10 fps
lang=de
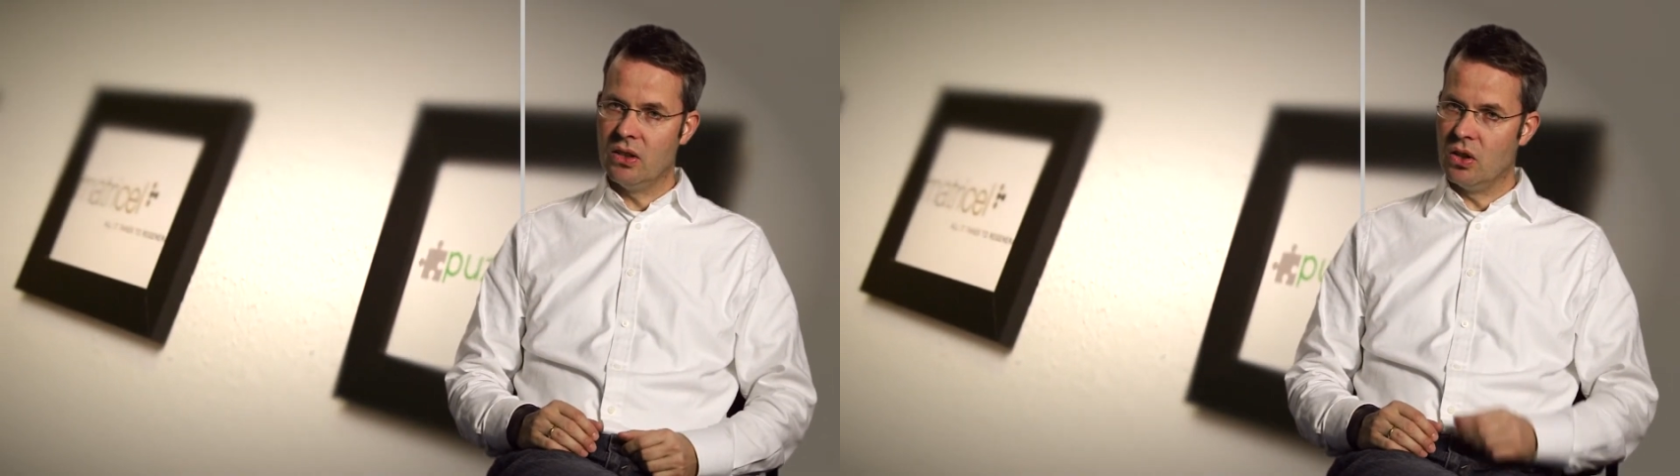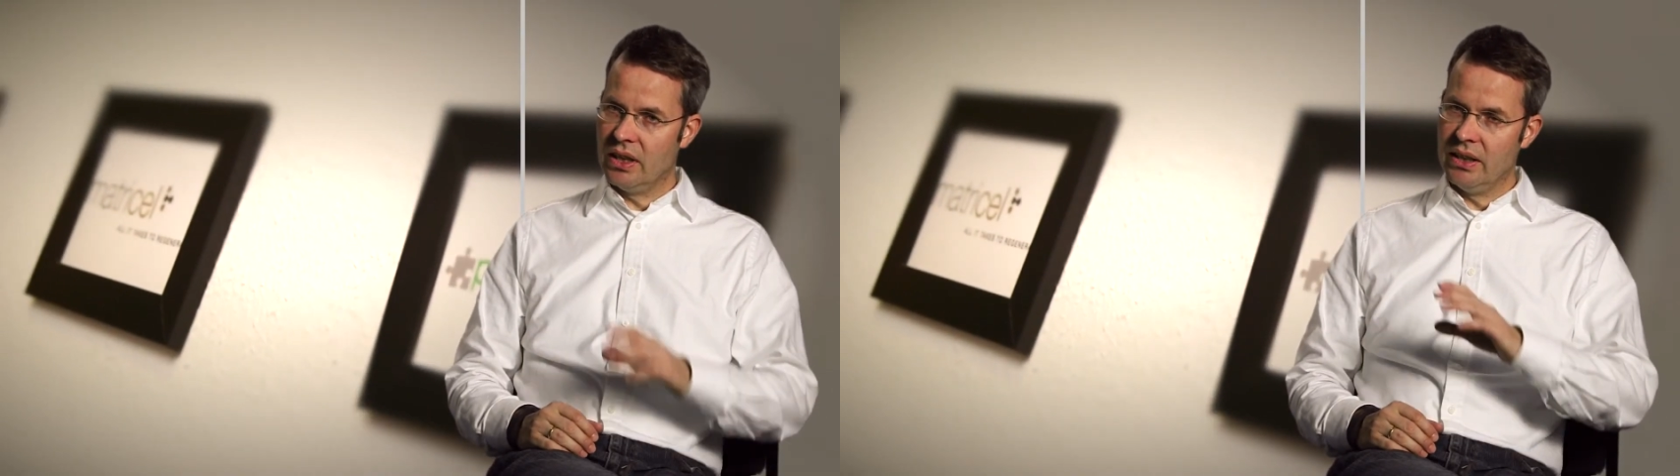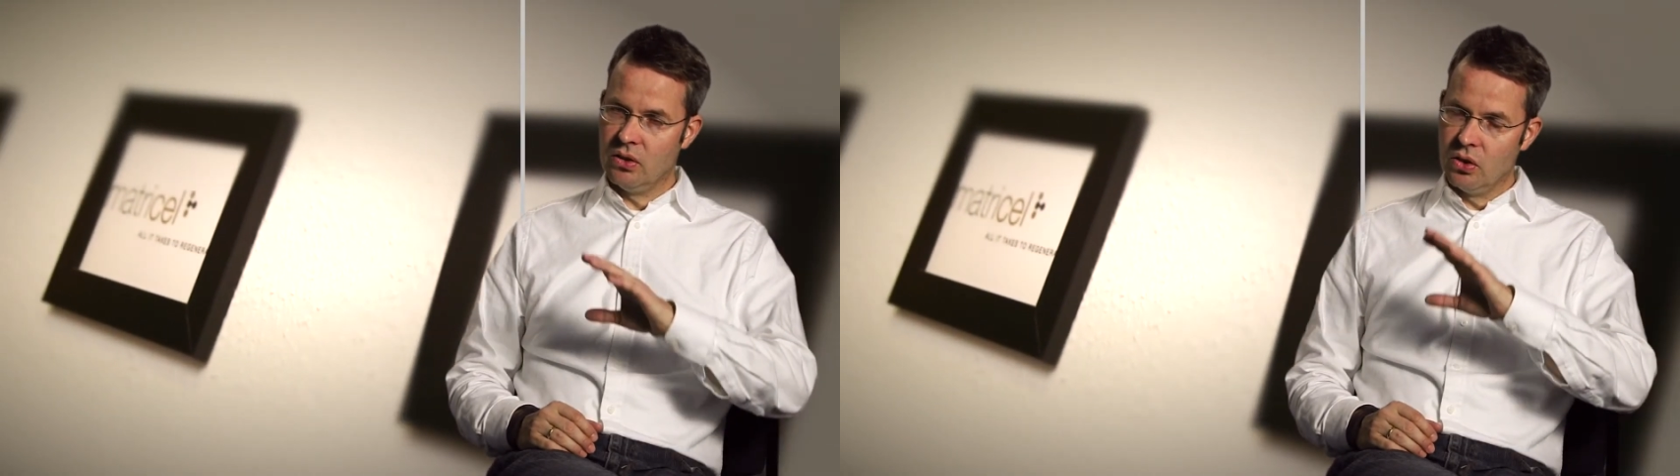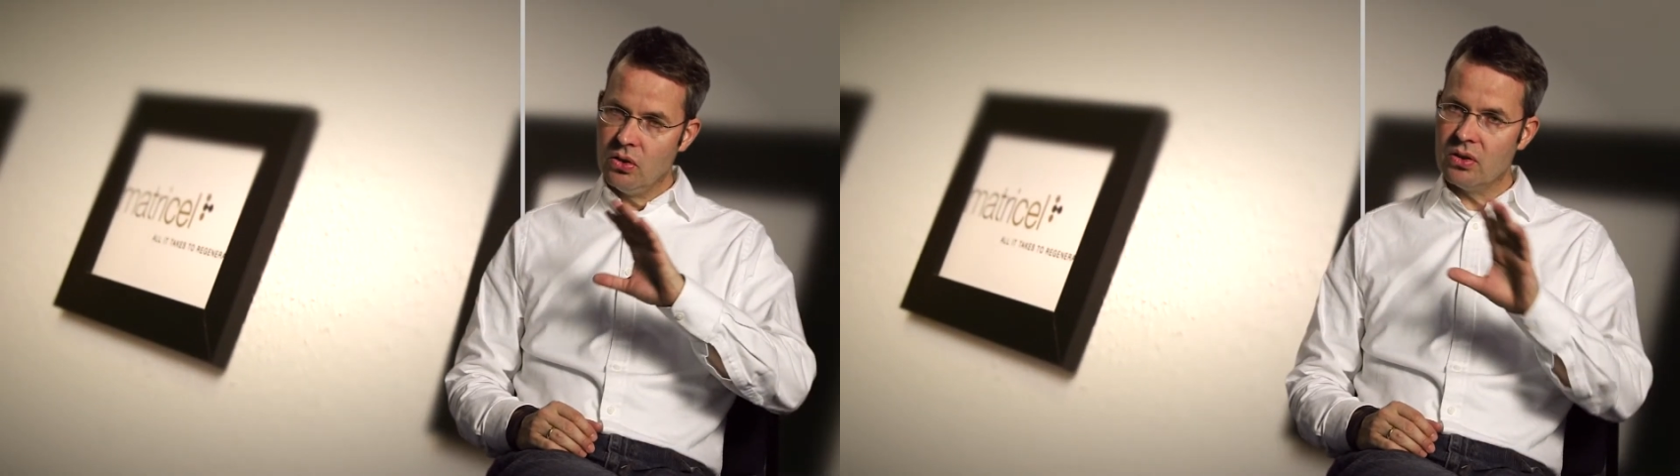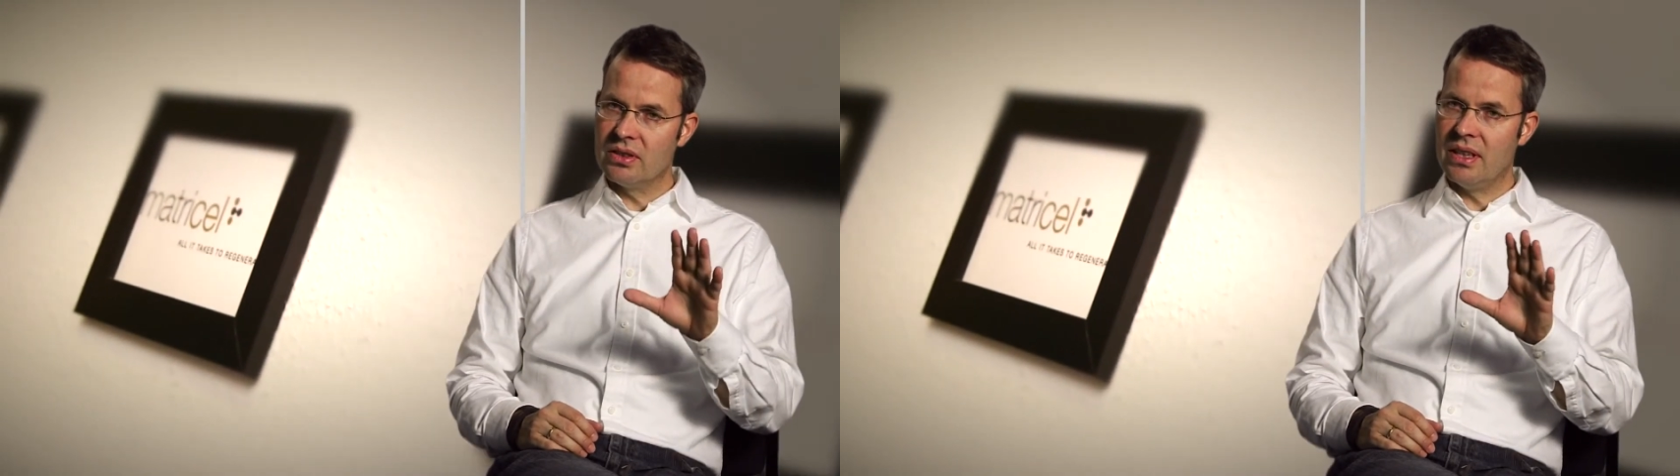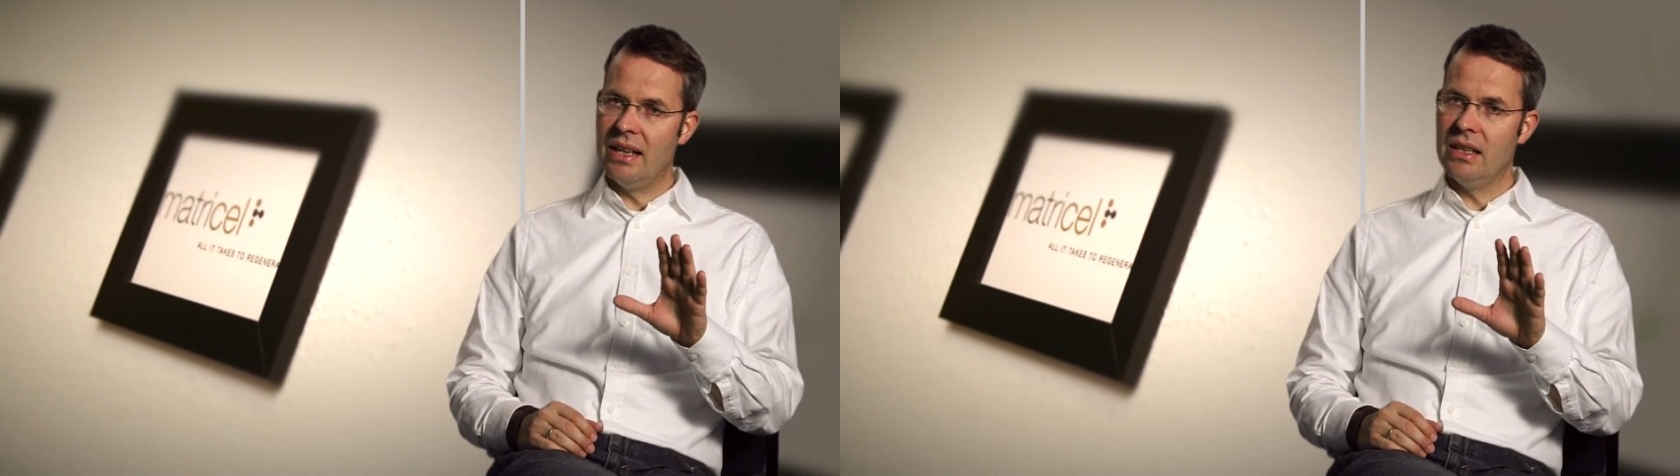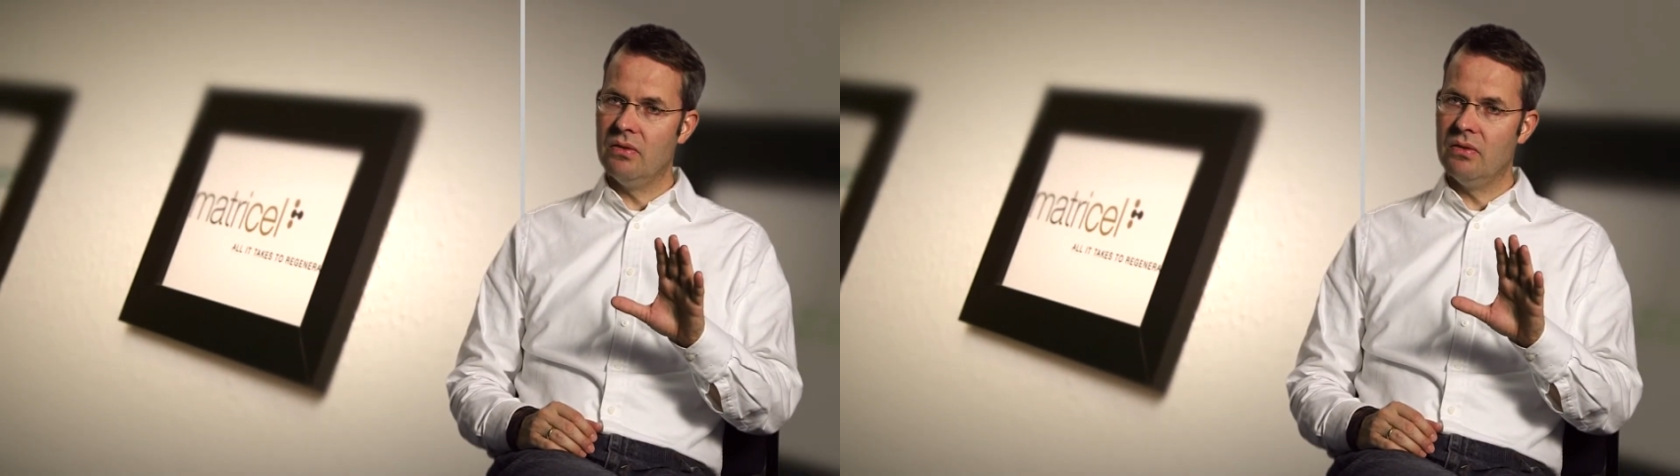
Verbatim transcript: die konkreten Gründungszahlen